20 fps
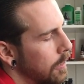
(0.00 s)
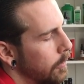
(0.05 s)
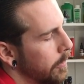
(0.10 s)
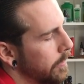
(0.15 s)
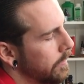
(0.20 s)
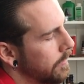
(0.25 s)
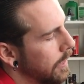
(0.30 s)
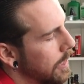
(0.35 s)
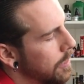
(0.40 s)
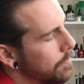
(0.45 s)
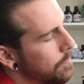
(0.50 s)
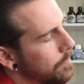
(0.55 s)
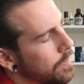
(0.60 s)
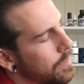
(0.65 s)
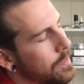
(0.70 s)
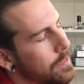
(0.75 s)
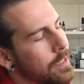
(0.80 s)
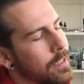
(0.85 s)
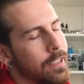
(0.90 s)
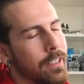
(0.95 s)
leuchtet einem
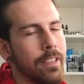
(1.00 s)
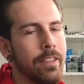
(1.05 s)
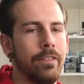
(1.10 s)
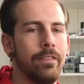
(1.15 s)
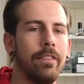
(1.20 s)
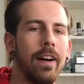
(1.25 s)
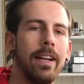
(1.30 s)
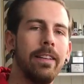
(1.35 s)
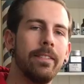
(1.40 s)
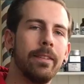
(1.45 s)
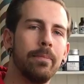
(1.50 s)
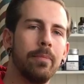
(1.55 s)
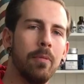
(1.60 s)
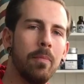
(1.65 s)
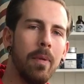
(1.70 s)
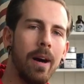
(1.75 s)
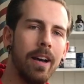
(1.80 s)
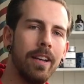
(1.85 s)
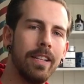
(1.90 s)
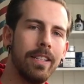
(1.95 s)
diese weiße
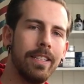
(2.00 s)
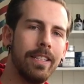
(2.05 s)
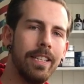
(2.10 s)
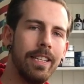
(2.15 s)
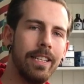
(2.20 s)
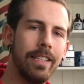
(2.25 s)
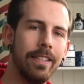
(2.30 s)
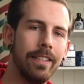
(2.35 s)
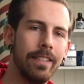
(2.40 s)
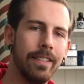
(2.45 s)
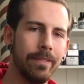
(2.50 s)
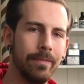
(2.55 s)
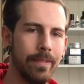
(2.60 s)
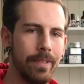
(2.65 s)
Pomade entgegen.